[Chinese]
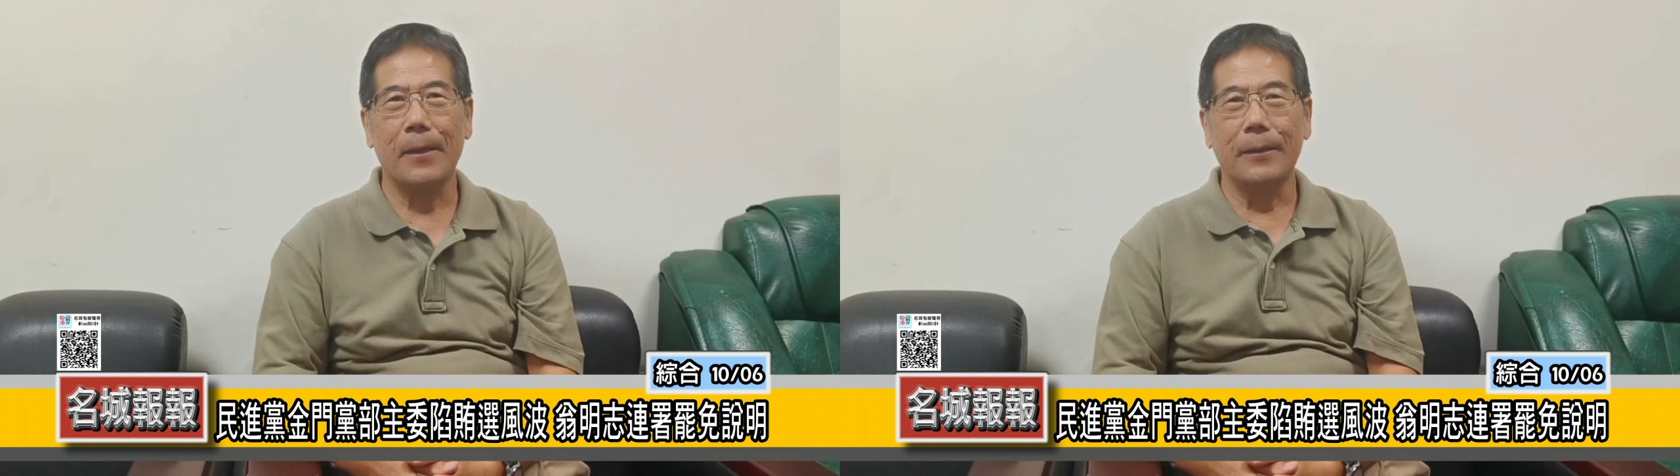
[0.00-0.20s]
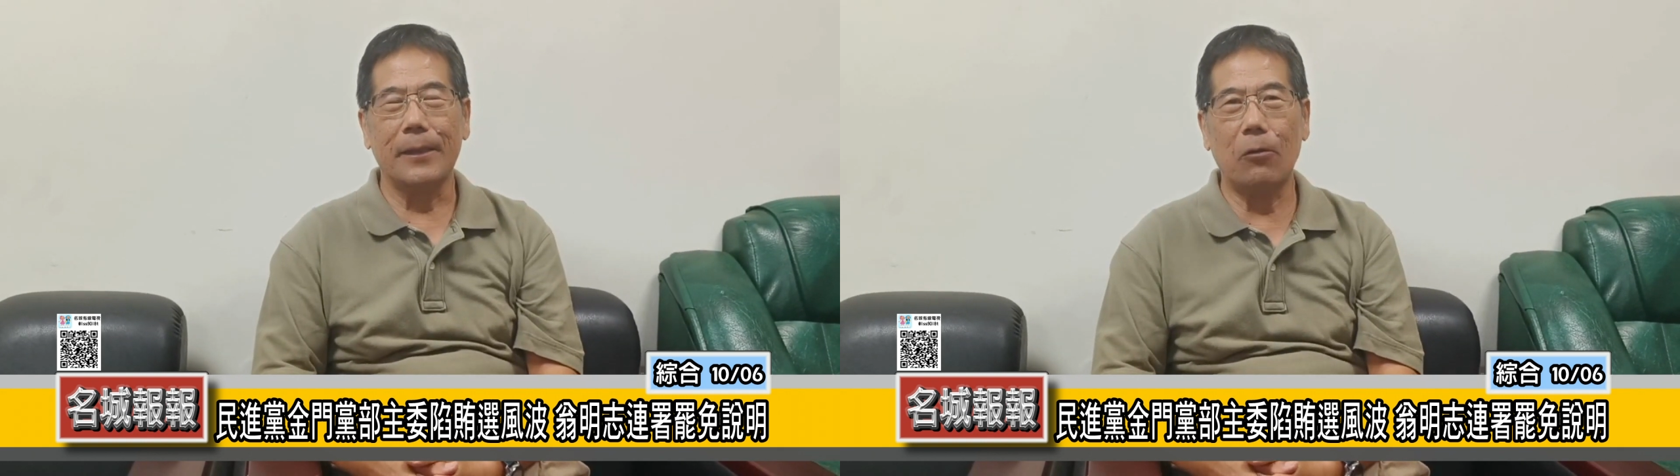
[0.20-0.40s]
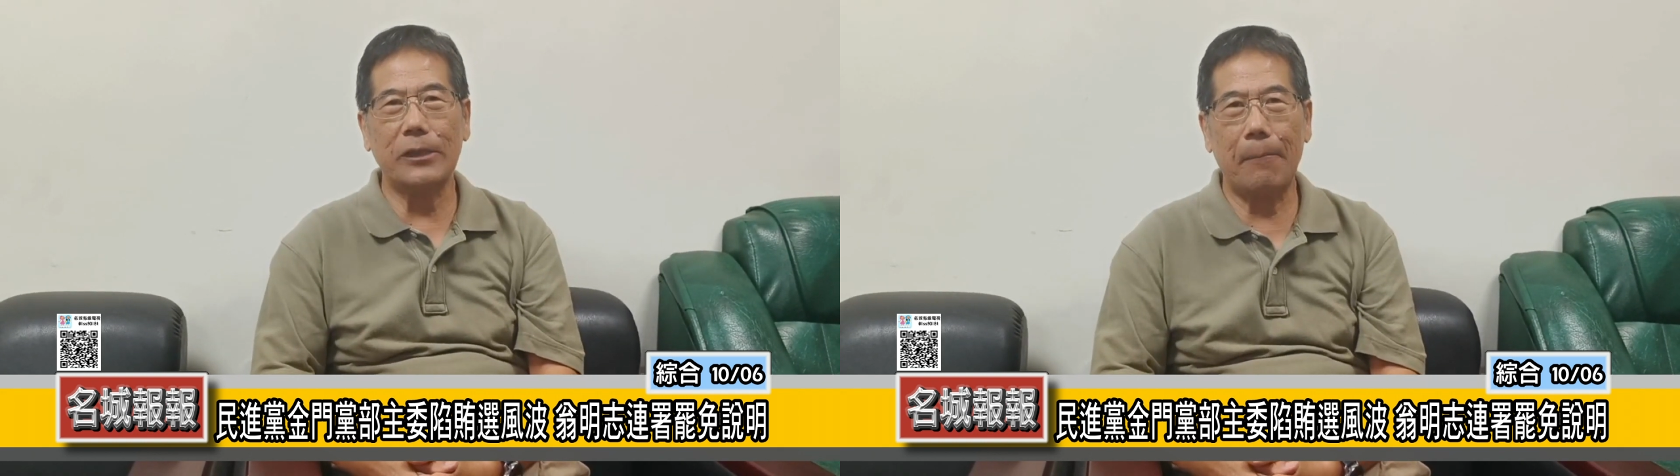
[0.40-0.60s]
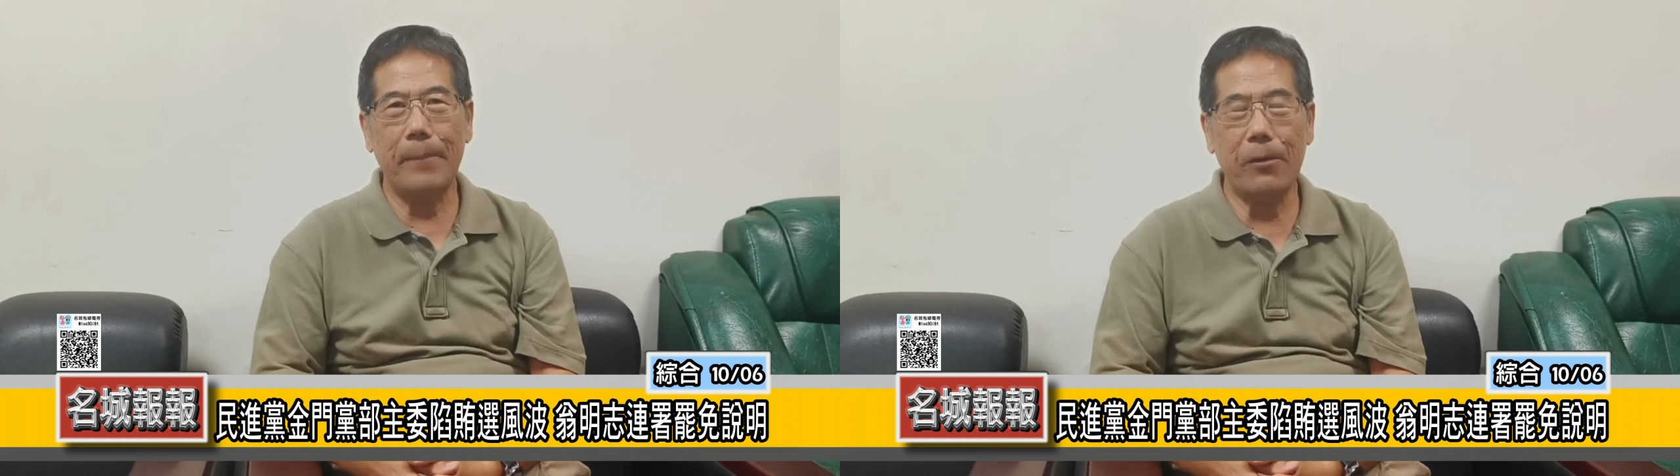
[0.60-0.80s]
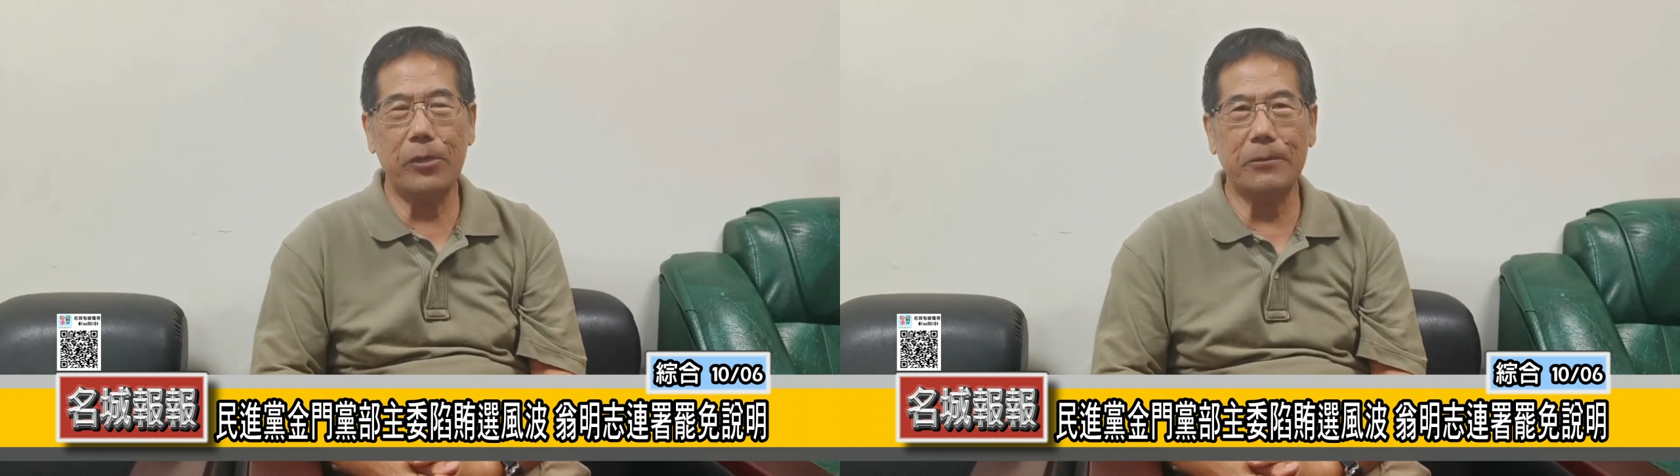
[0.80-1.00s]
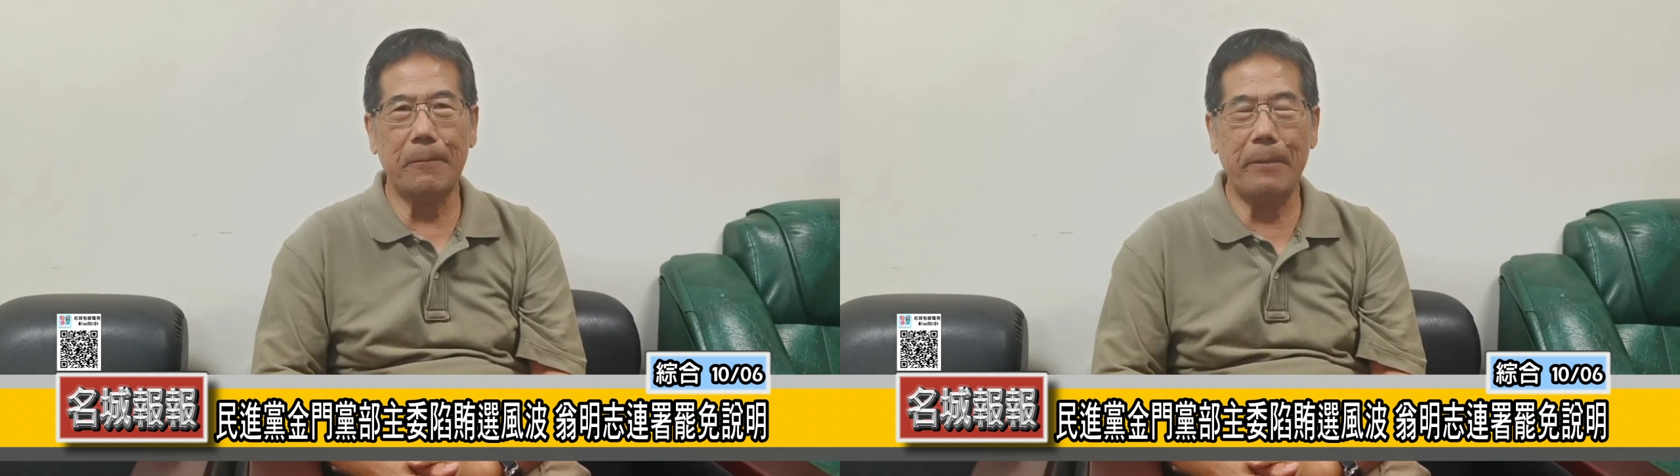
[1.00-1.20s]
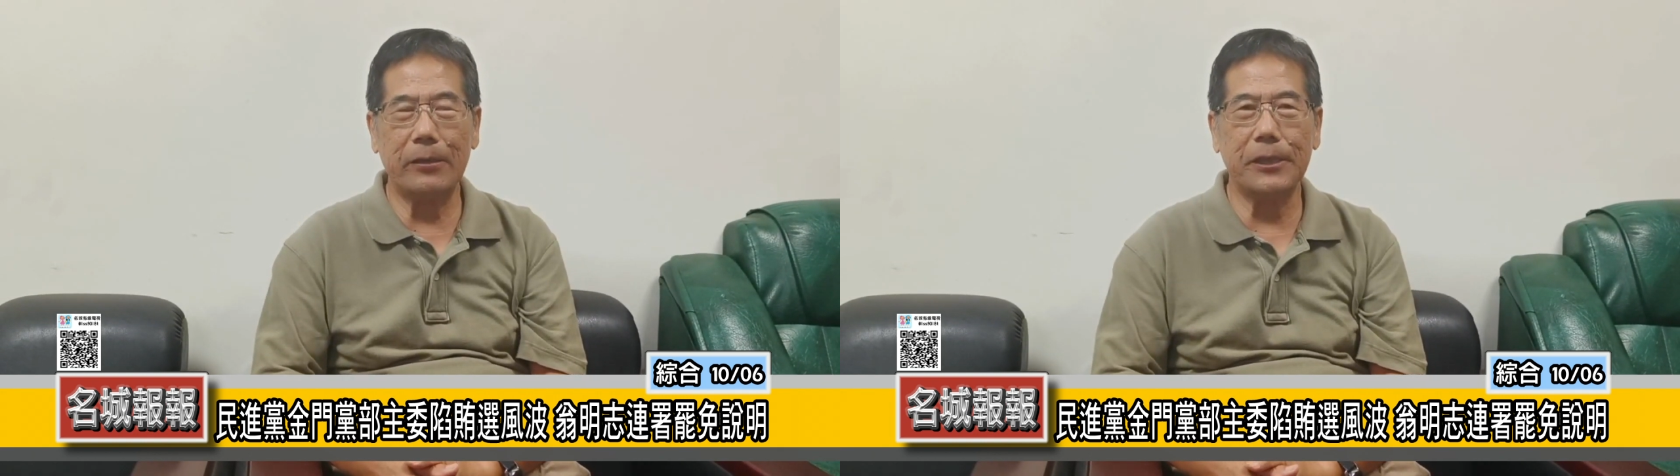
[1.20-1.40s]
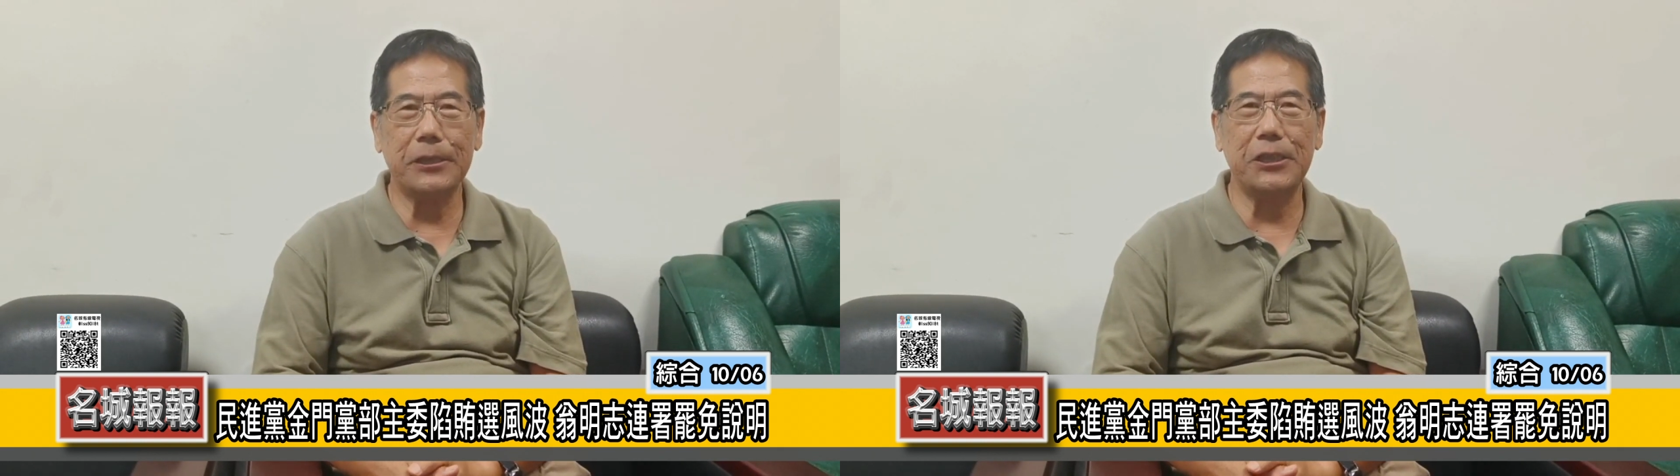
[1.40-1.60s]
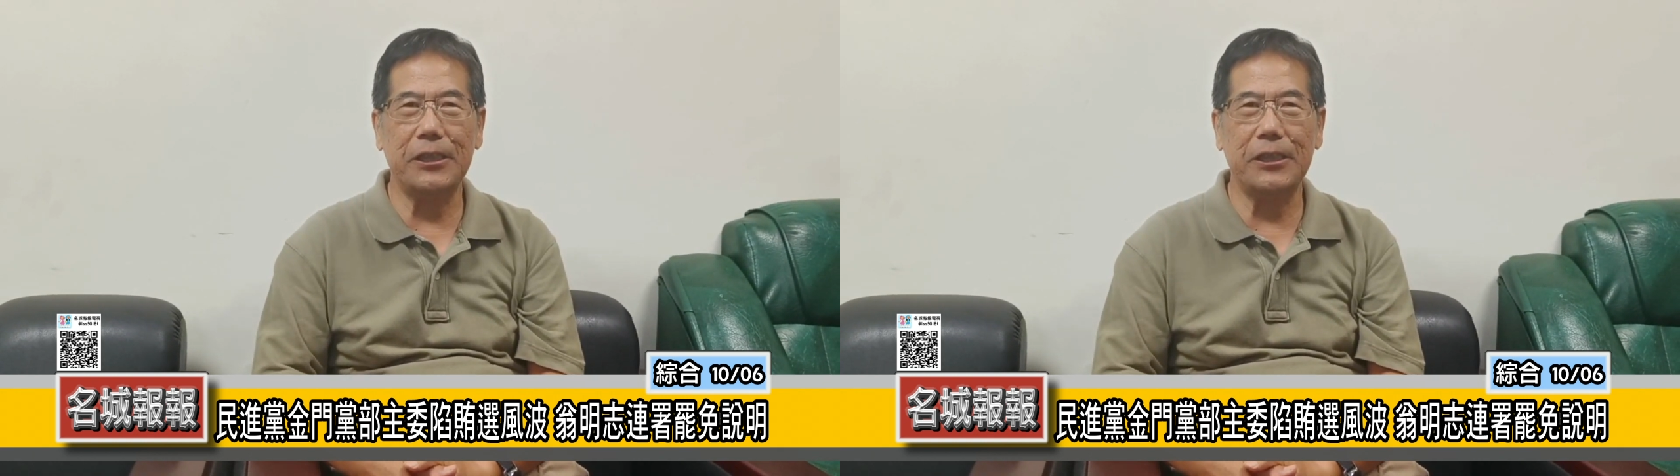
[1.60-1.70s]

那我想没为什么没有这个具